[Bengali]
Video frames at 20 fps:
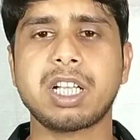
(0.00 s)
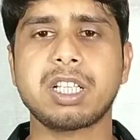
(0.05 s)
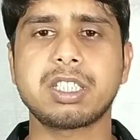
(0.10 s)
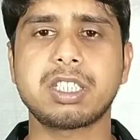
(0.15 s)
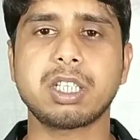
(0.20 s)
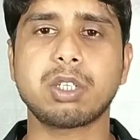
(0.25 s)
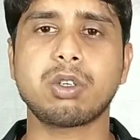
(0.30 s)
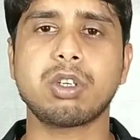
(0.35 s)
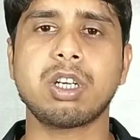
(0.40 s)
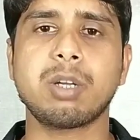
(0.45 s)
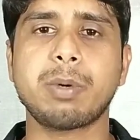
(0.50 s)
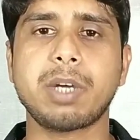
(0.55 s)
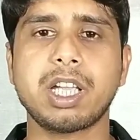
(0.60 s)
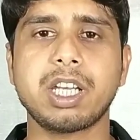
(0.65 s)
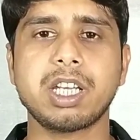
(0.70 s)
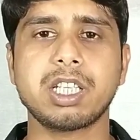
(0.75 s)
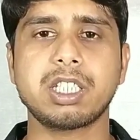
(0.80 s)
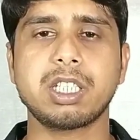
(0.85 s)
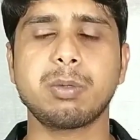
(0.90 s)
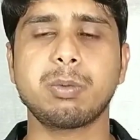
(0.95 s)
বা যে কোনো
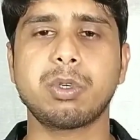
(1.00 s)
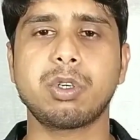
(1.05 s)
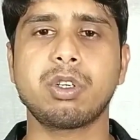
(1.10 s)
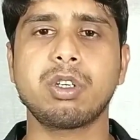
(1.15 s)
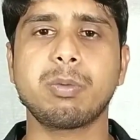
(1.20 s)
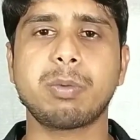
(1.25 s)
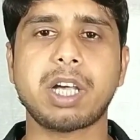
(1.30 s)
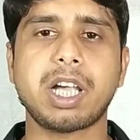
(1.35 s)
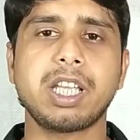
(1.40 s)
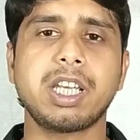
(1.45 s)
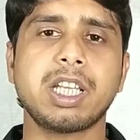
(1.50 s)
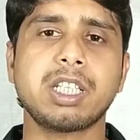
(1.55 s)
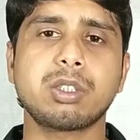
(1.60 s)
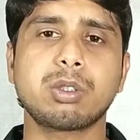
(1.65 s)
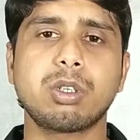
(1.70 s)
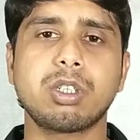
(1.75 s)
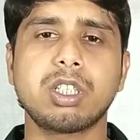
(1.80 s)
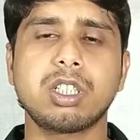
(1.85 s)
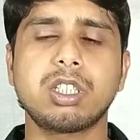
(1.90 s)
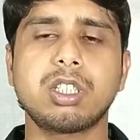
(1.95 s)
ভাইরাসই বলুন ভাইরাস
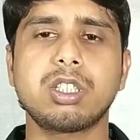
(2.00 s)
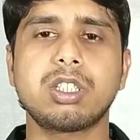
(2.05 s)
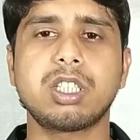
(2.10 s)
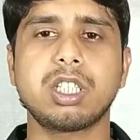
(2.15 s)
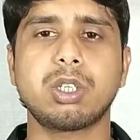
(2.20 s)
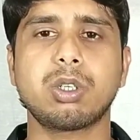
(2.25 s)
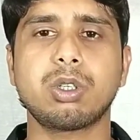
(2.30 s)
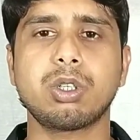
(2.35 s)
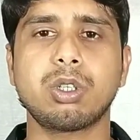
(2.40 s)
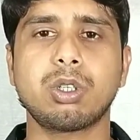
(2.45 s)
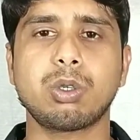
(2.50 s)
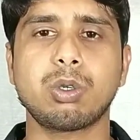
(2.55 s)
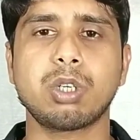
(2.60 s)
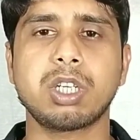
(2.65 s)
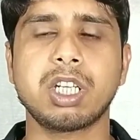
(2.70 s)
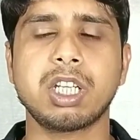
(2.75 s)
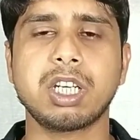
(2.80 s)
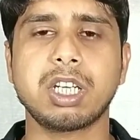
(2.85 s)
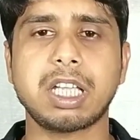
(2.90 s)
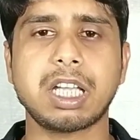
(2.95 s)
ঘটিত যে কোনো
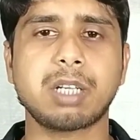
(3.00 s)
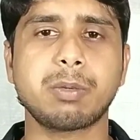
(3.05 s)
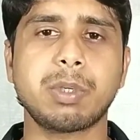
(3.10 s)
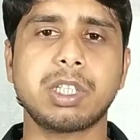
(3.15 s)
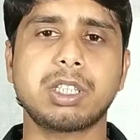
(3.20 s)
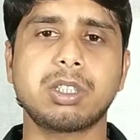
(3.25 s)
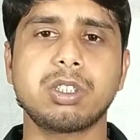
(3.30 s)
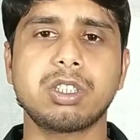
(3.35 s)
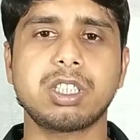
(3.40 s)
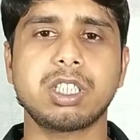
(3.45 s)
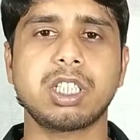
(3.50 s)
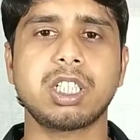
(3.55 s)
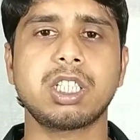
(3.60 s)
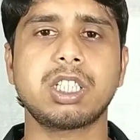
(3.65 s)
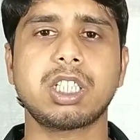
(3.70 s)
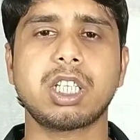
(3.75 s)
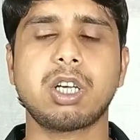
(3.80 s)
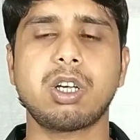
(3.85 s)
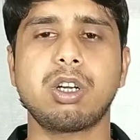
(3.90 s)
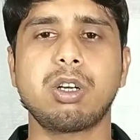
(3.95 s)
রোগের একমাত্র
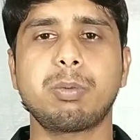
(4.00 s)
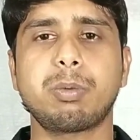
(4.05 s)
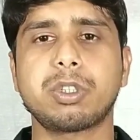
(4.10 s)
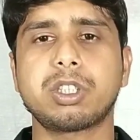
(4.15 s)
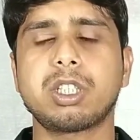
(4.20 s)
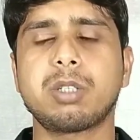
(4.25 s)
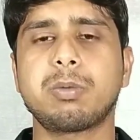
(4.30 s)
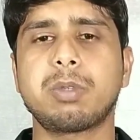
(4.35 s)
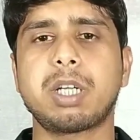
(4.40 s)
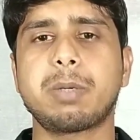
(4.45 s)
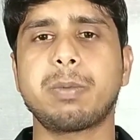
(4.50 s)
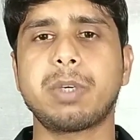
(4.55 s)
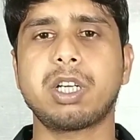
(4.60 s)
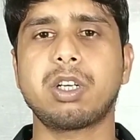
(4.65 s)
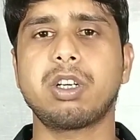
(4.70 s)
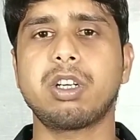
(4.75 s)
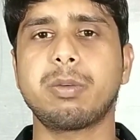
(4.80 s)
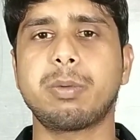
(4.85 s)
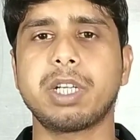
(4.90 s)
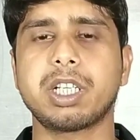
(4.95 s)
চিকিৎসা হলো প্রথম নাম্বার
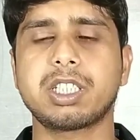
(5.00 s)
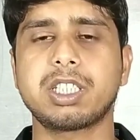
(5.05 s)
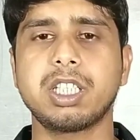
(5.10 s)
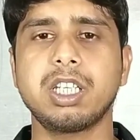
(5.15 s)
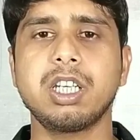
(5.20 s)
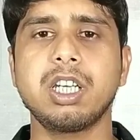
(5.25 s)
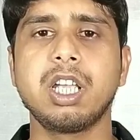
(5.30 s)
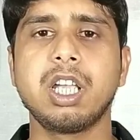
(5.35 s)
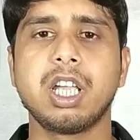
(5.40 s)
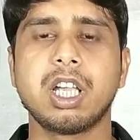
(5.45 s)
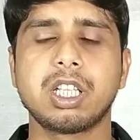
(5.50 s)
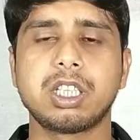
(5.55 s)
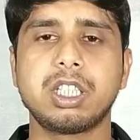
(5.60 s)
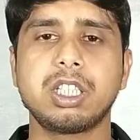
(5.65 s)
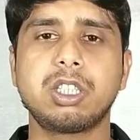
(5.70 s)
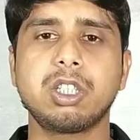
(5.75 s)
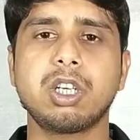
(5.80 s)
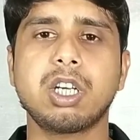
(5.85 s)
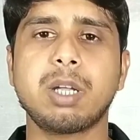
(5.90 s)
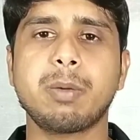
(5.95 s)
হলো ভ্যাকসিন
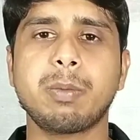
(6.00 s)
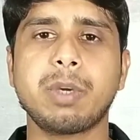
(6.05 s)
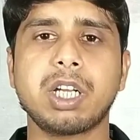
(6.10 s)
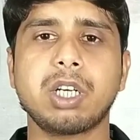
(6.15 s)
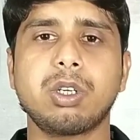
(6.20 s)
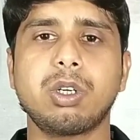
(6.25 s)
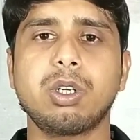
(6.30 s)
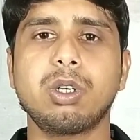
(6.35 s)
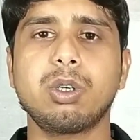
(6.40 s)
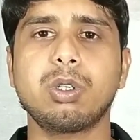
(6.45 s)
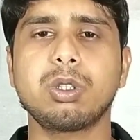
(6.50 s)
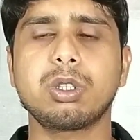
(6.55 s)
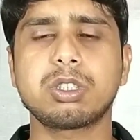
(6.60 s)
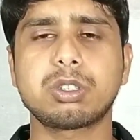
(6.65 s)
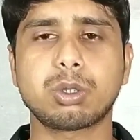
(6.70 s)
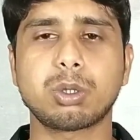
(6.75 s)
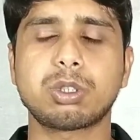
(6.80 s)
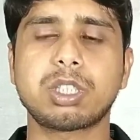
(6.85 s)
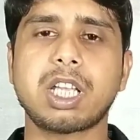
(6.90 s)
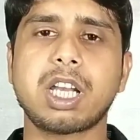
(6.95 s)
দ্বিতীয় নাম্বার হলো
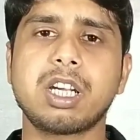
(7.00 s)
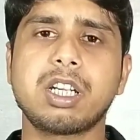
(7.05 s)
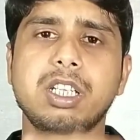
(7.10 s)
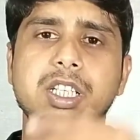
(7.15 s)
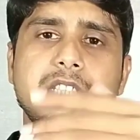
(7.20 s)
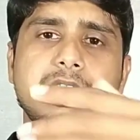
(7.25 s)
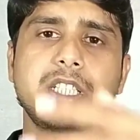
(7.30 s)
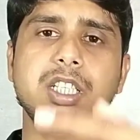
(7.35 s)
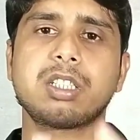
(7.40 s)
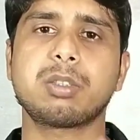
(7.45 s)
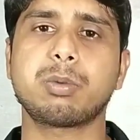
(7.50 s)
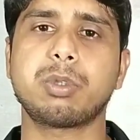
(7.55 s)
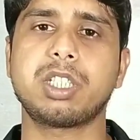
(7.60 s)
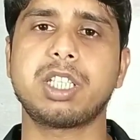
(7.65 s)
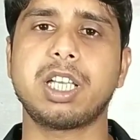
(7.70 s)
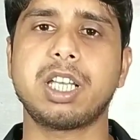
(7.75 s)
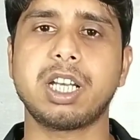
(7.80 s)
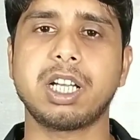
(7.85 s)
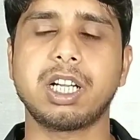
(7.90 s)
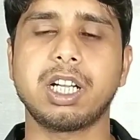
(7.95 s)
সোশ্যাল ডিস্টেন্স
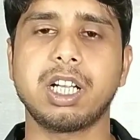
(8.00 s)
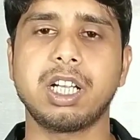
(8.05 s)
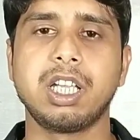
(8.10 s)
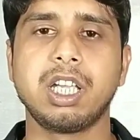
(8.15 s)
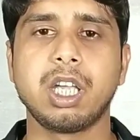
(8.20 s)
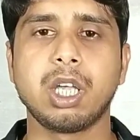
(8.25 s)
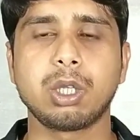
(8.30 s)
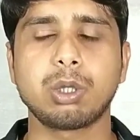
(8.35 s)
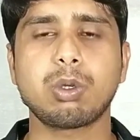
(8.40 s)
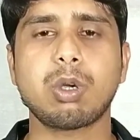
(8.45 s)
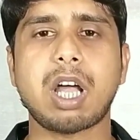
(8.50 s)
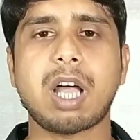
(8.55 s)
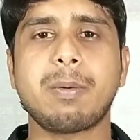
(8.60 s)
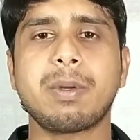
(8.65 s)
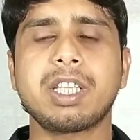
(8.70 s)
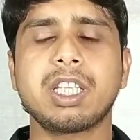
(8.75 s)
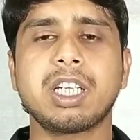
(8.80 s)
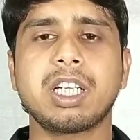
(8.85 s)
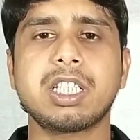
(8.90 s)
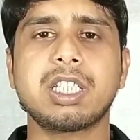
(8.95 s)
বজায় রাখা তো
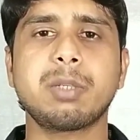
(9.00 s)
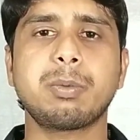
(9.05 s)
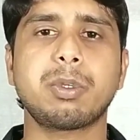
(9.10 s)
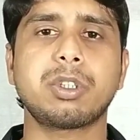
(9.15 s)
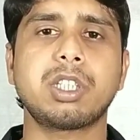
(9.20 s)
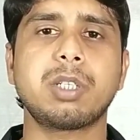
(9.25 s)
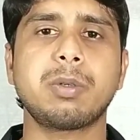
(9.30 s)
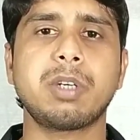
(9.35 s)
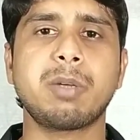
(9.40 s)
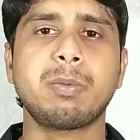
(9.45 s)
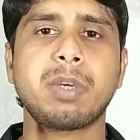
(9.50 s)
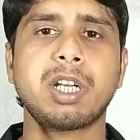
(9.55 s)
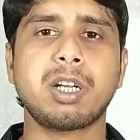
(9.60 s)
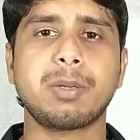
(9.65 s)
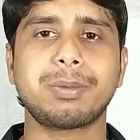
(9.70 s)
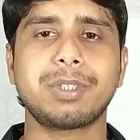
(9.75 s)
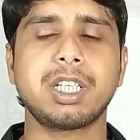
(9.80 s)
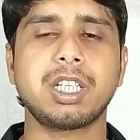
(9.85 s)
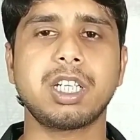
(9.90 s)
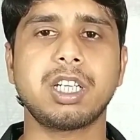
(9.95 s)
আমাদের কাছে প্রথম নাম্বার
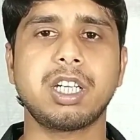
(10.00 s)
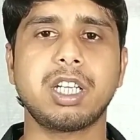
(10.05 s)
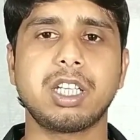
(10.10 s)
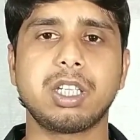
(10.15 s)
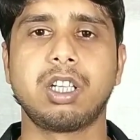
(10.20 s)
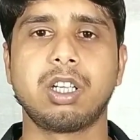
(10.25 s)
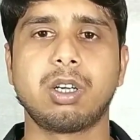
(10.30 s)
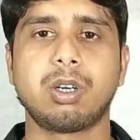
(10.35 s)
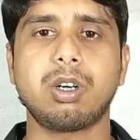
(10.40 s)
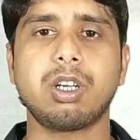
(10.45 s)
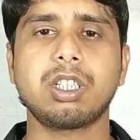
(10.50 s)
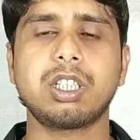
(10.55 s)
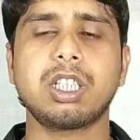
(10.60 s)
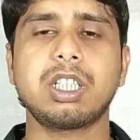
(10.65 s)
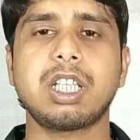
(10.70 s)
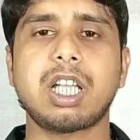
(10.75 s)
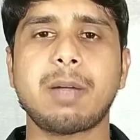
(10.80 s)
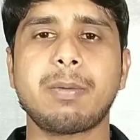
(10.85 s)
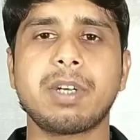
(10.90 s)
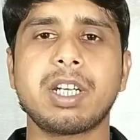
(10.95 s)
অপশানটা নেই
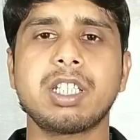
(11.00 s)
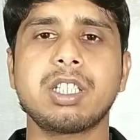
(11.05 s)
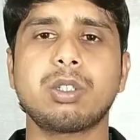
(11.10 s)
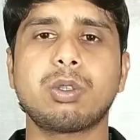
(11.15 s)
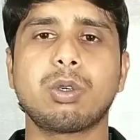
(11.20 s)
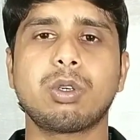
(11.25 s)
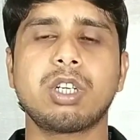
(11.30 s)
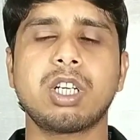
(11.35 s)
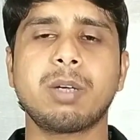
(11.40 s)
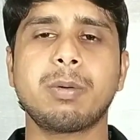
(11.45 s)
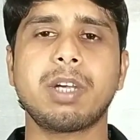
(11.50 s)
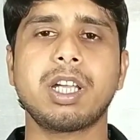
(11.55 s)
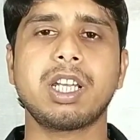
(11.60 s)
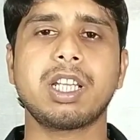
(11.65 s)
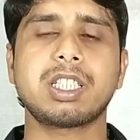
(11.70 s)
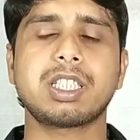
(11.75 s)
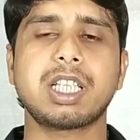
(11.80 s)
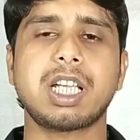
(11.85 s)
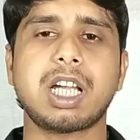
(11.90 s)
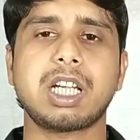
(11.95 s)
অর্থাৎ আমরা যে করোনা
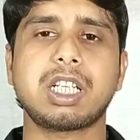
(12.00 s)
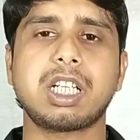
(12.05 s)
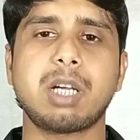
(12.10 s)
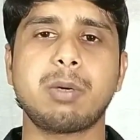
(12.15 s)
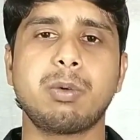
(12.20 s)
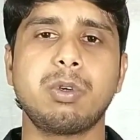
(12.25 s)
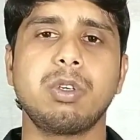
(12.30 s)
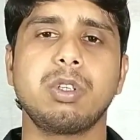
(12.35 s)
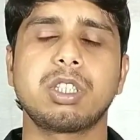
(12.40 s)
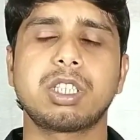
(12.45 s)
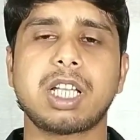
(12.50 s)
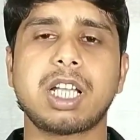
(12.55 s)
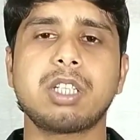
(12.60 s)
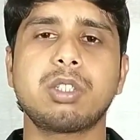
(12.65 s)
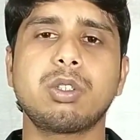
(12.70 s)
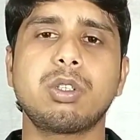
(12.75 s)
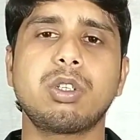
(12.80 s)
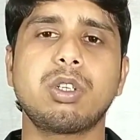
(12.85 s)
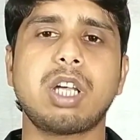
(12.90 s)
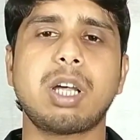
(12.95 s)
ভাইরাসকে আটকাবো তার
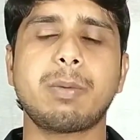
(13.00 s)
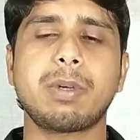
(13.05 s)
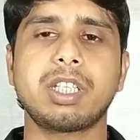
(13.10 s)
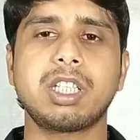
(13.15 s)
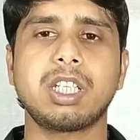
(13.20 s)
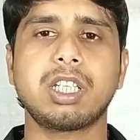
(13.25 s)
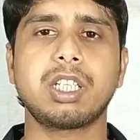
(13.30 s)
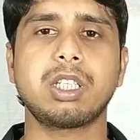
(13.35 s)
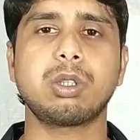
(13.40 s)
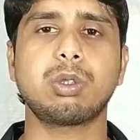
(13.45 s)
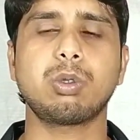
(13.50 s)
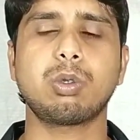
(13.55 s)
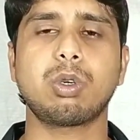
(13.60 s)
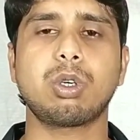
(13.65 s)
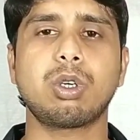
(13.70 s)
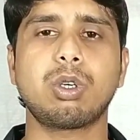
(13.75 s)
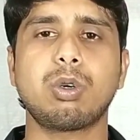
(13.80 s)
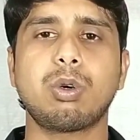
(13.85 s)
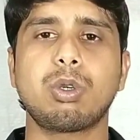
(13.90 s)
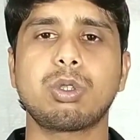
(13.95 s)
জন্য আমাদের কিন্তু
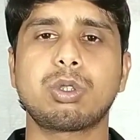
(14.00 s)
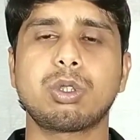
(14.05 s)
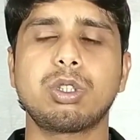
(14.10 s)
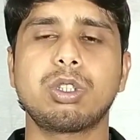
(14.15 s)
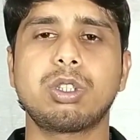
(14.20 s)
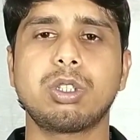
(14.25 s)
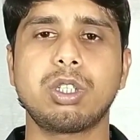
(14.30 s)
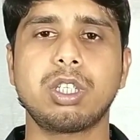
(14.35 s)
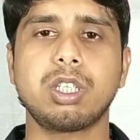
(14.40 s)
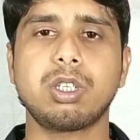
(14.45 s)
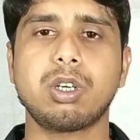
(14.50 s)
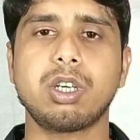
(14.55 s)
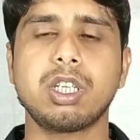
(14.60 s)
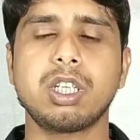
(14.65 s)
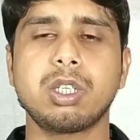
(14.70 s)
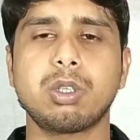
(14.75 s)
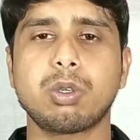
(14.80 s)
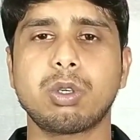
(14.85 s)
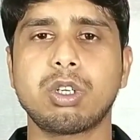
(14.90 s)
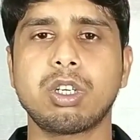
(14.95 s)
কোনো ওষুধ তৈরি
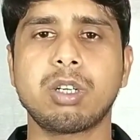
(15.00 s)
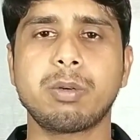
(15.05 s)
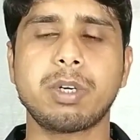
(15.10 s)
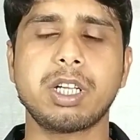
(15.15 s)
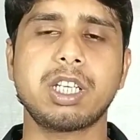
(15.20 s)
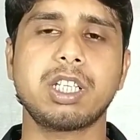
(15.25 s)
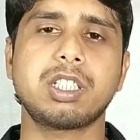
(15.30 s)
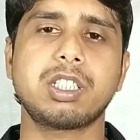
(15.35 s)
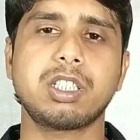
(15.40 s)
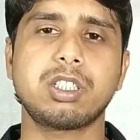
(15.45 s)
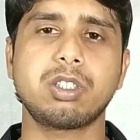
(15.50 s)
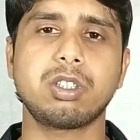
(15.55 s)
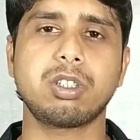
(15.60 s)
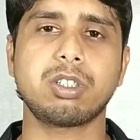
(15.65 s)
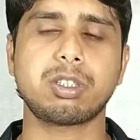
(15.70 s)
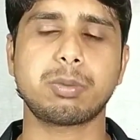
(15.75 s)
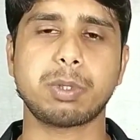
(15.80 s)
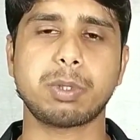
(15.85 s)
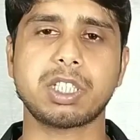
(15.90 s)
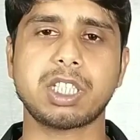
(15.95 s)
হয়নি করোনা ভাইরাসের
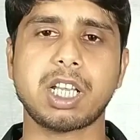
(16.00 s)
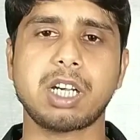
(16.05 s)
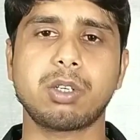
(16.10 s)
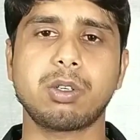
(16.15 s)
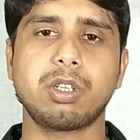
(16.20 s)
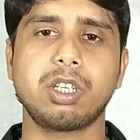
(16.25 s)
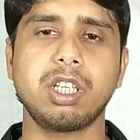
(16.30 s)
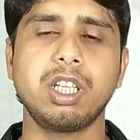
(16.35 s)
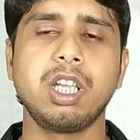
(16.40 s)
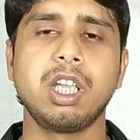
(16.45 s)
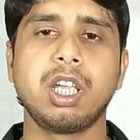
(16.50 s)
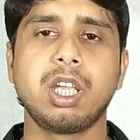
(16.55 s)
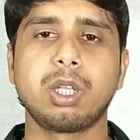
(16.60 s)
জন্য স্পেশাল করে